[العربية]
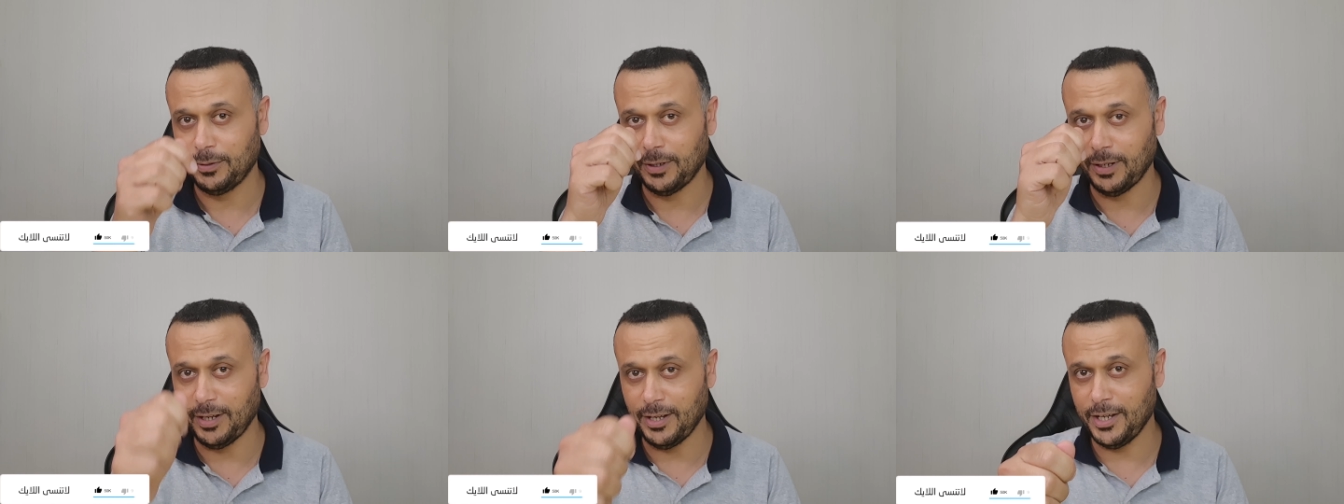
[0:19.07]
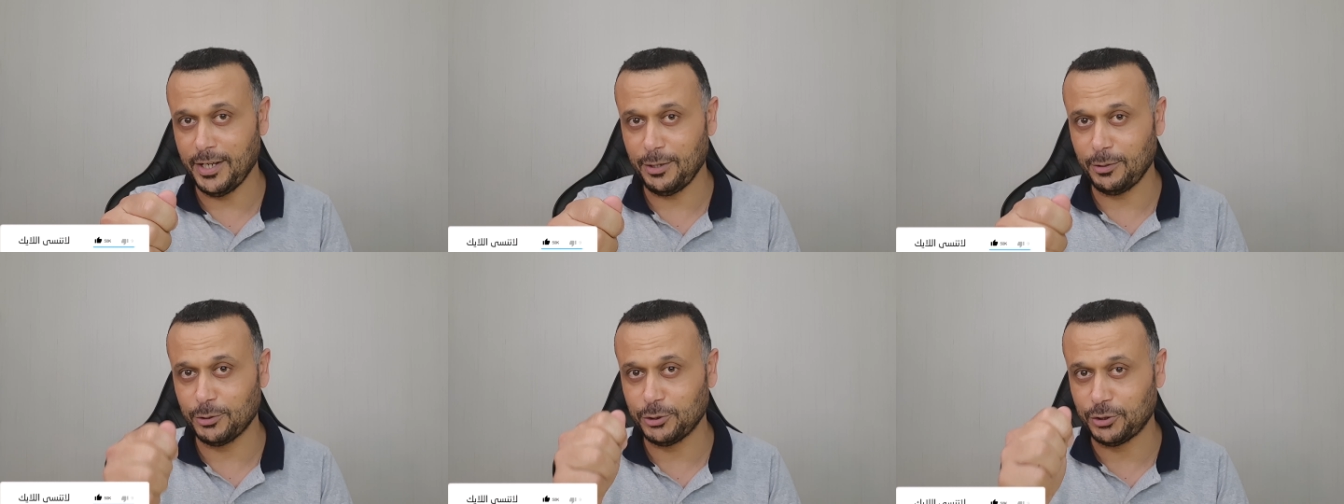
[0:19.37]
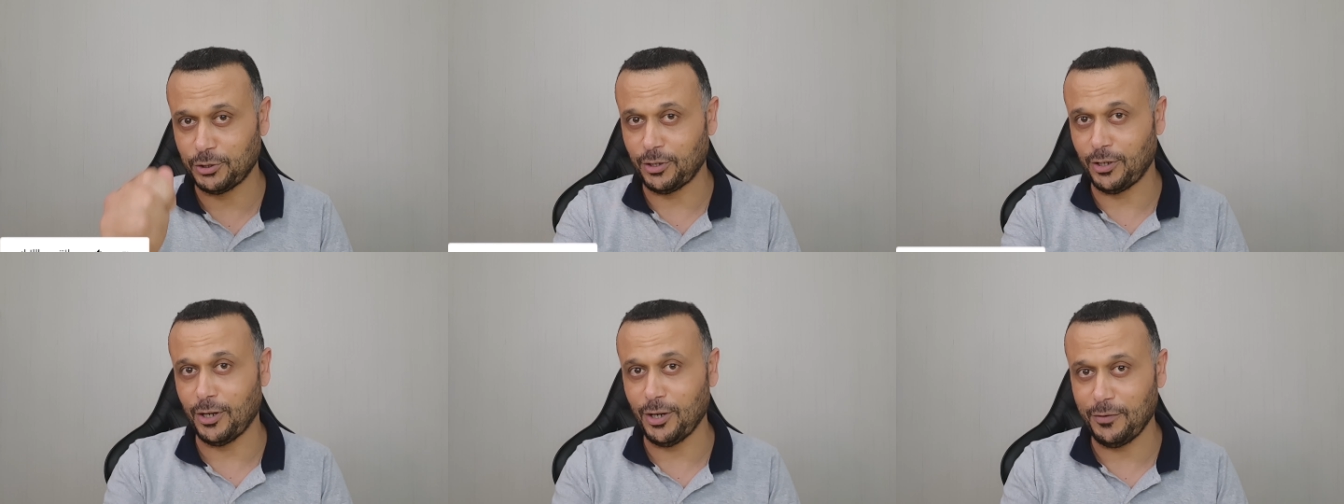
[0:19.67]
لايك
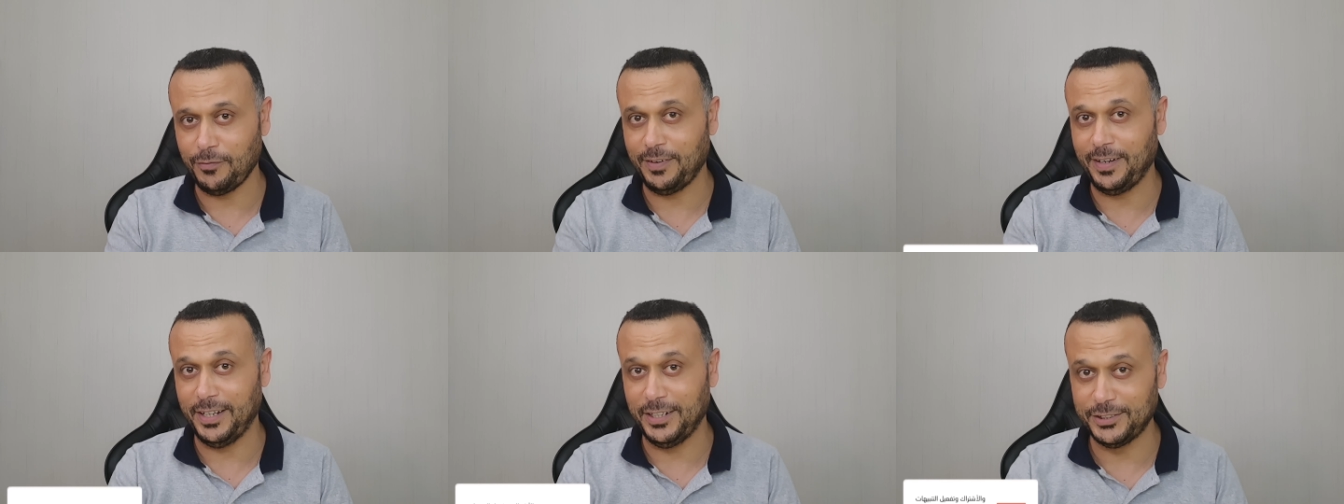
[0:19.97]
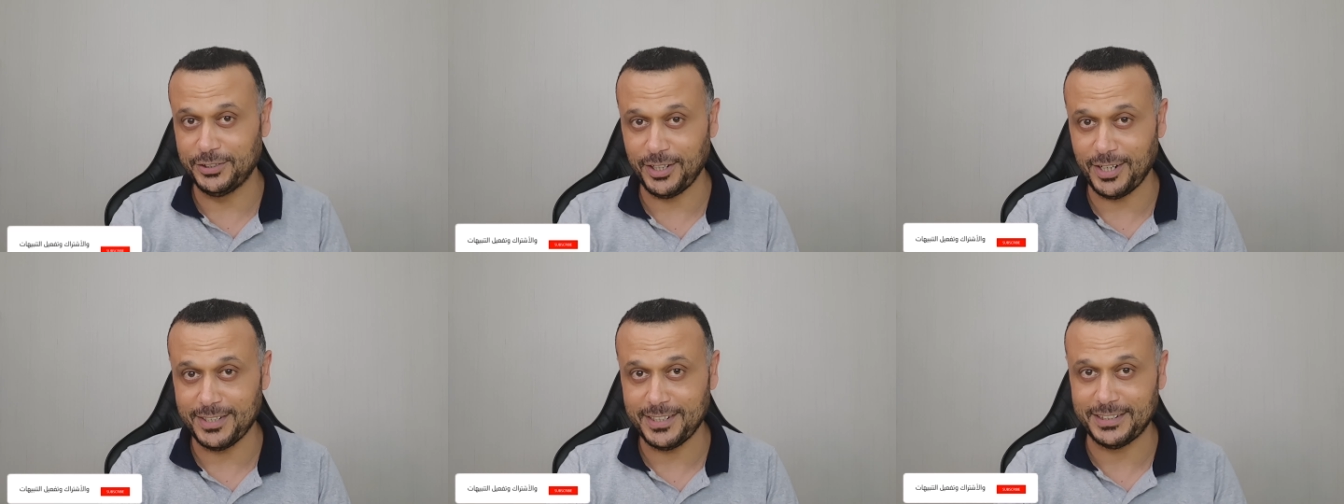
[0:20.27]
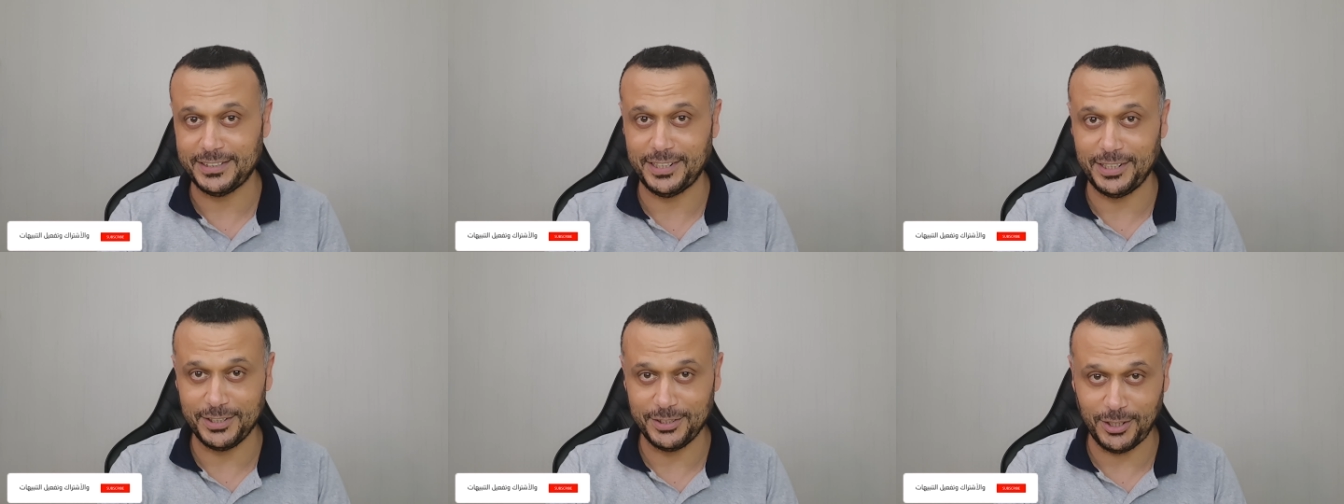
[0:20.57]
اشتراك فعل الجرس
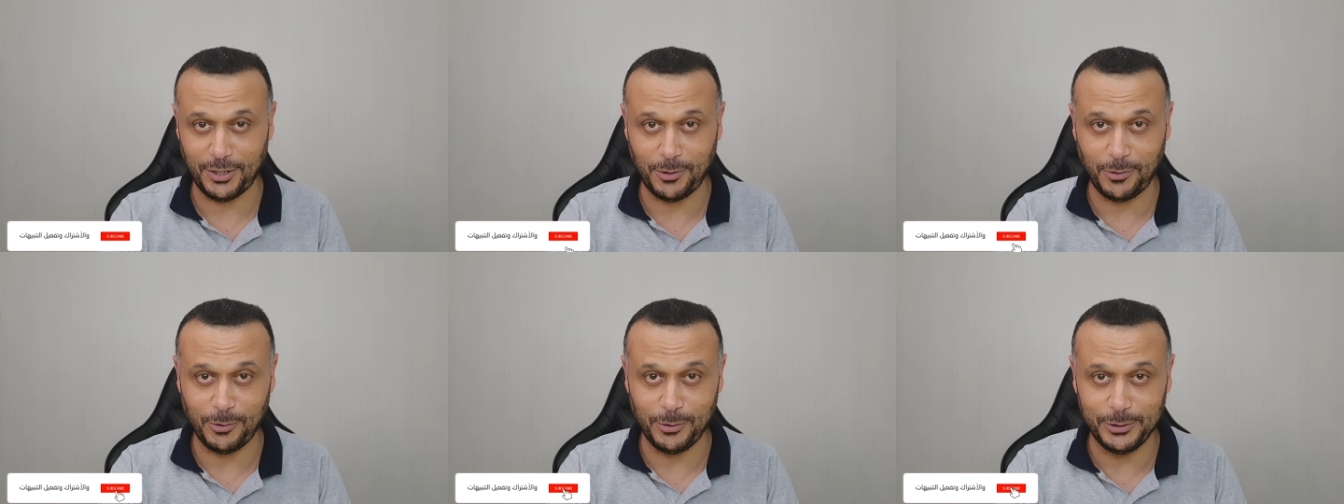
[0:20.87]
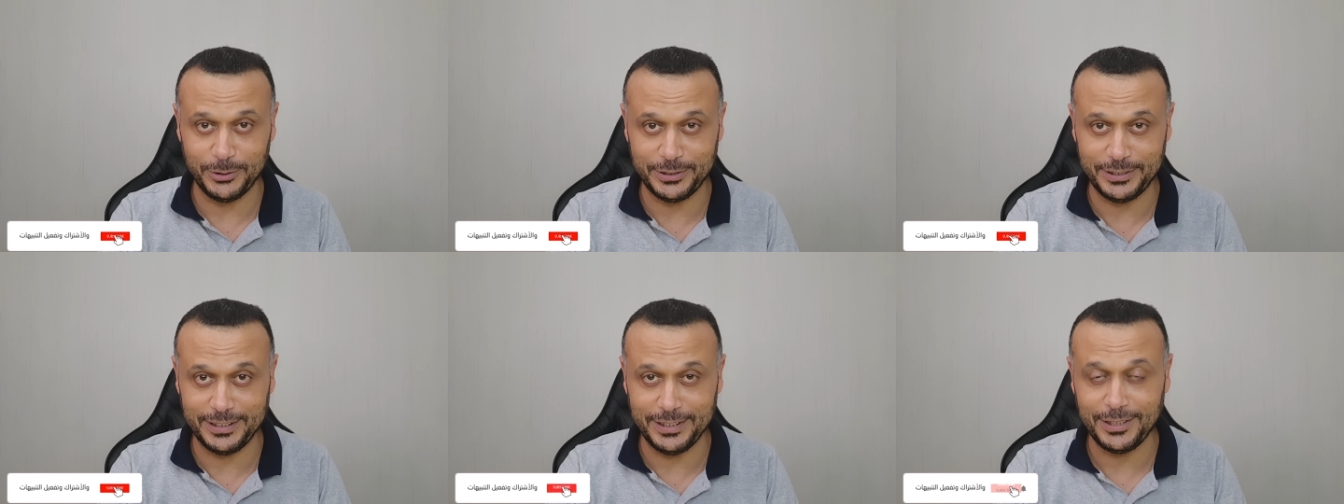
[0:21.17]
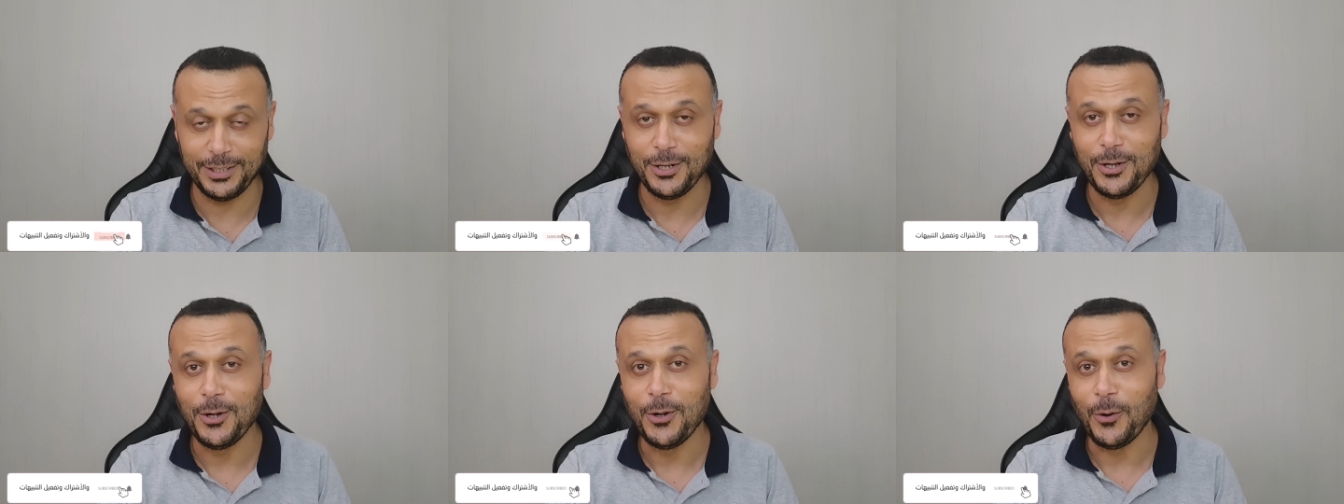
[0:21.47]
عشان يصلك كل
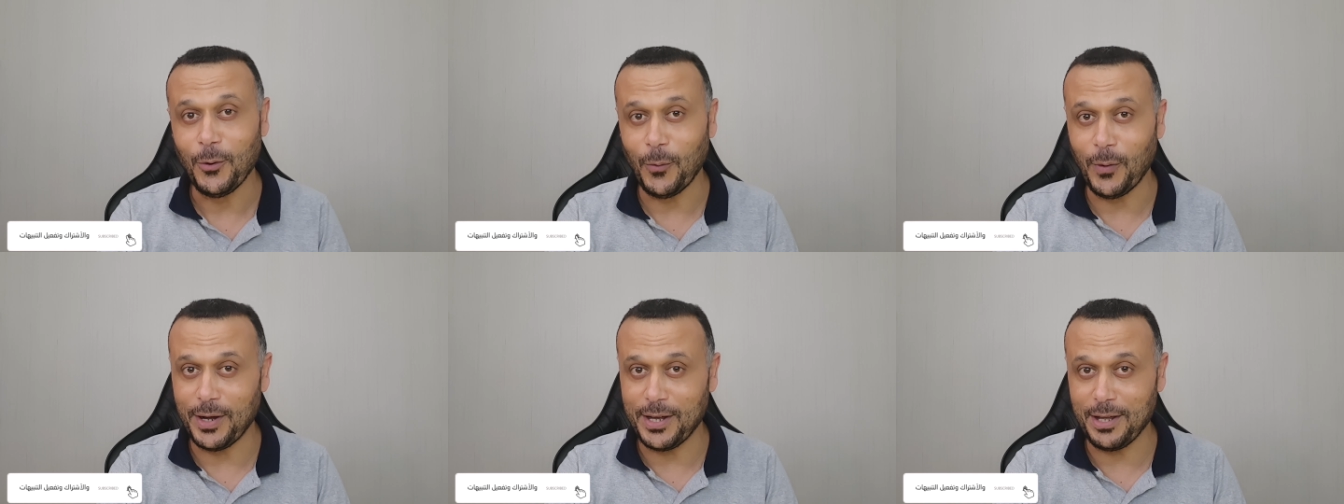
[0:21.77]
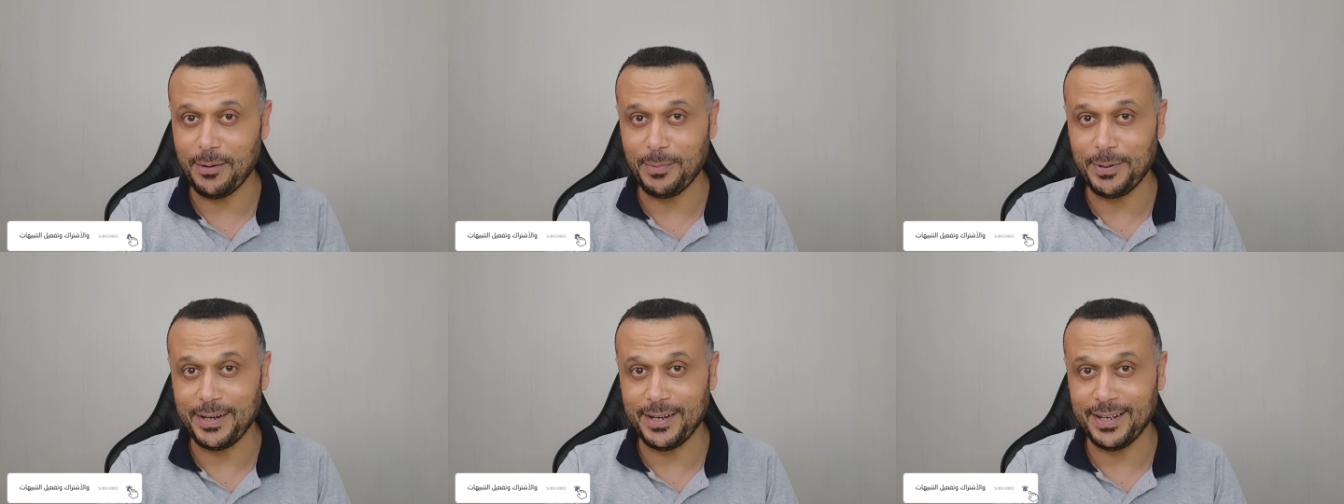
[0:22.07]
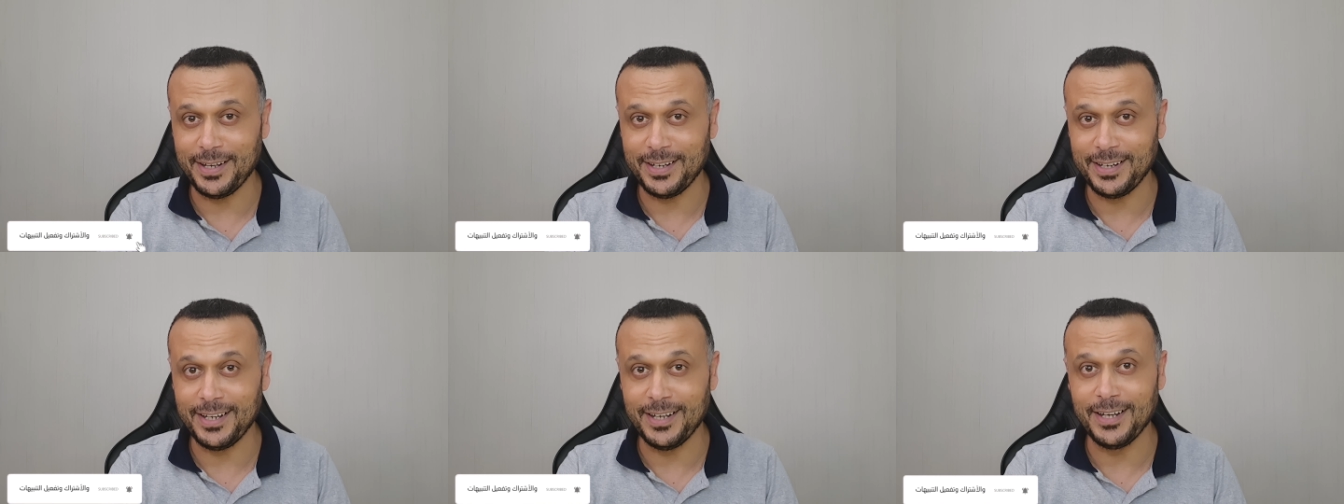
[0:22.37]
جديد وهيا
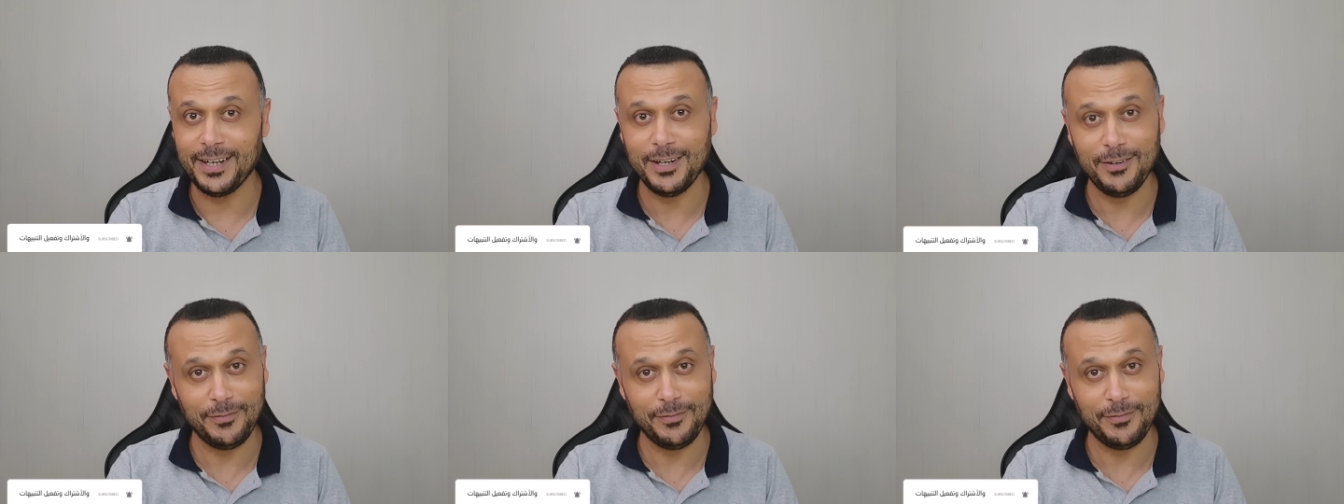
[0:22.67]
بنا الى